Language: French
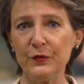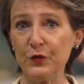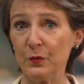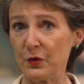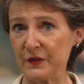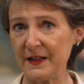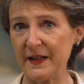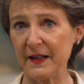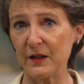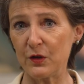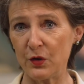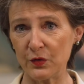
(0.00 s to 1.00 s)
demander
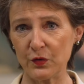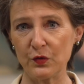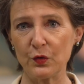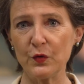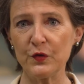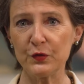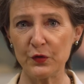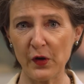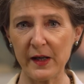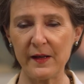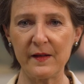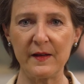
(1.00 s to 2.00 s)
les comptes aux
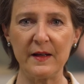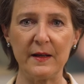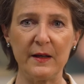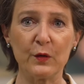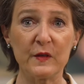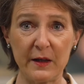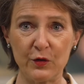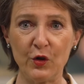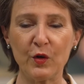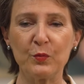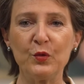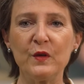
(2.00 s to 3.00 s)
autorités et aux
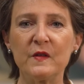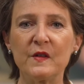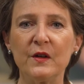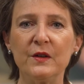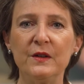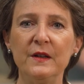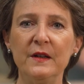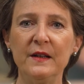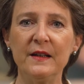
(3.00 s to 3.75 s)
acteurs puissants,